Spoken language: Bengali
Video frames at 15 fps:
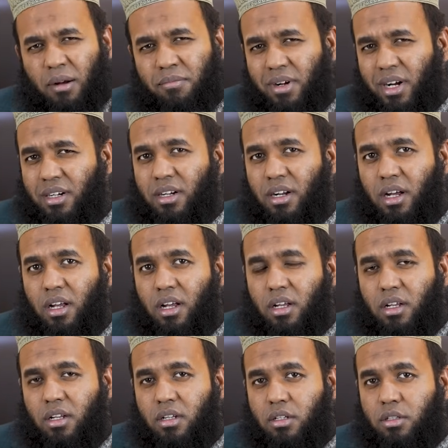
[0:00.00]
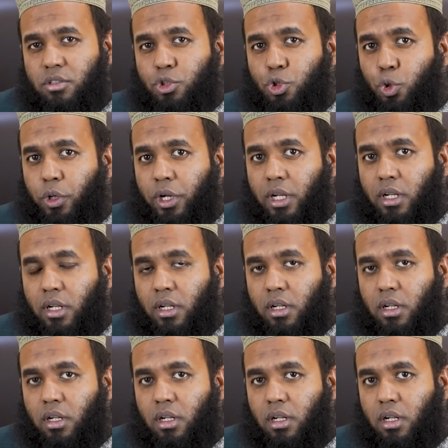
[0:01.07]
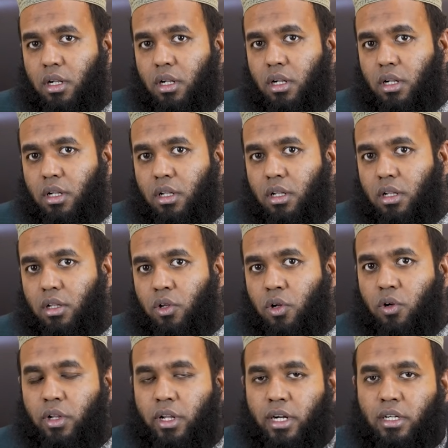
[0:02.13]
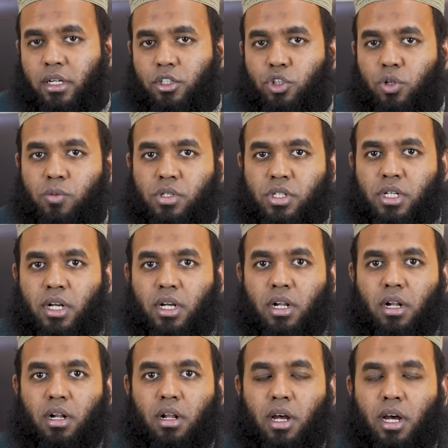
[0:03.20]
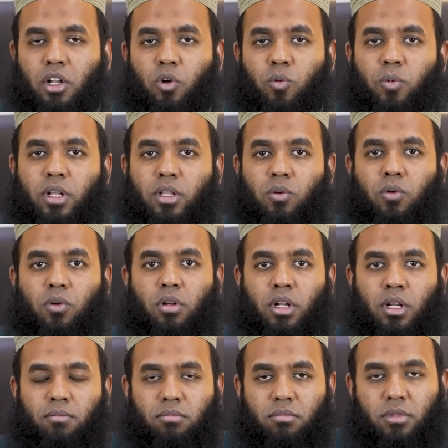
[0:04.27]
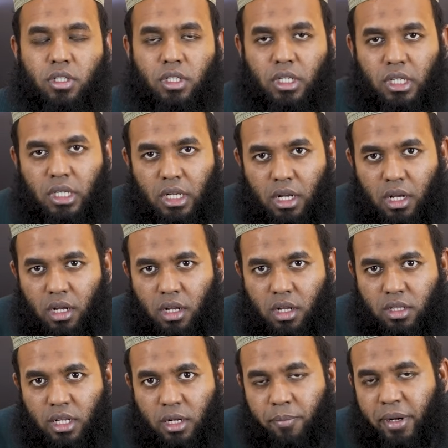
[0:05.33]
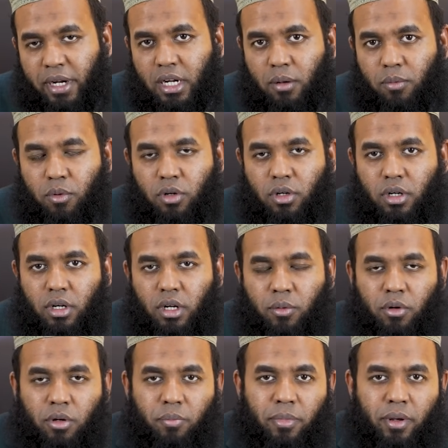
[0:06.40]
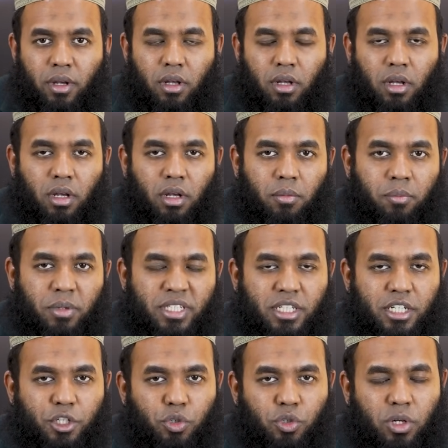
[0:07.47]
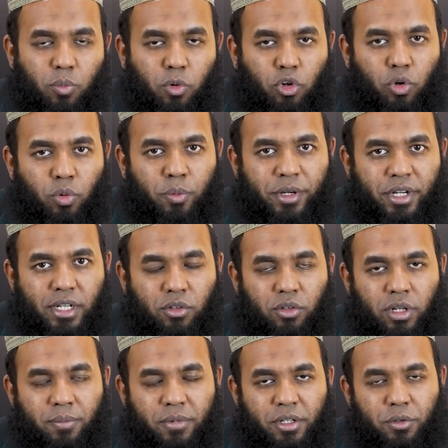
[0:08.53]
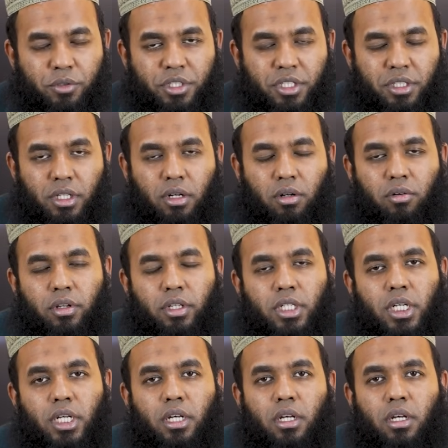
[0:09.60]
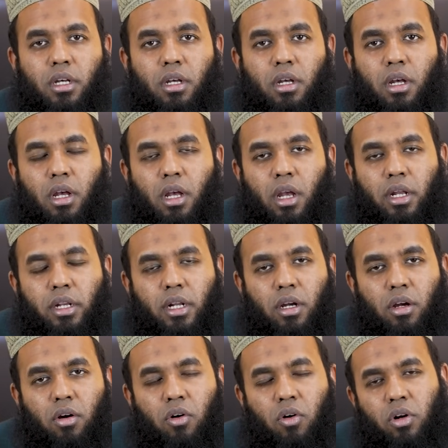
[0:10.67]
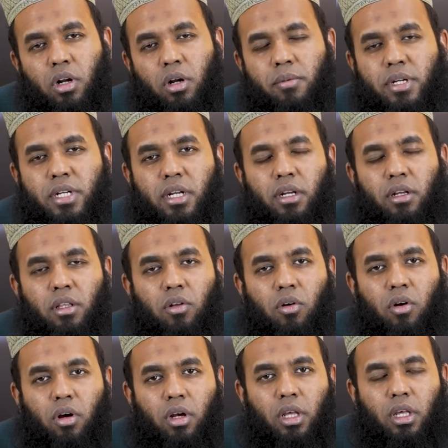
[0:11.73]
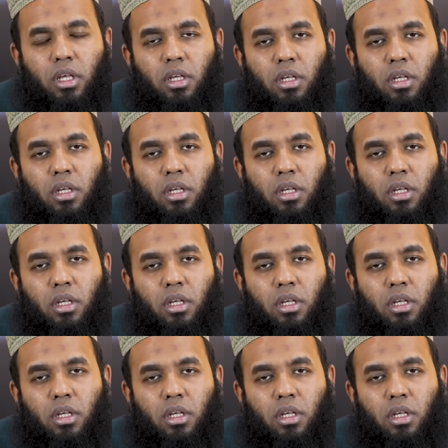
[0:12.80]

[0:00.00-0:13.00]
আমরা একটা জটিল ধরনের একটা সমস্যার আলোকপাত করলাম তার প্রেক্ষাপট এবং বিশ্লেষণটা পটভূমিটা যদি আমরা একটু চিন্তা করি যে এটা হরহামেশাই কিন্তু হয়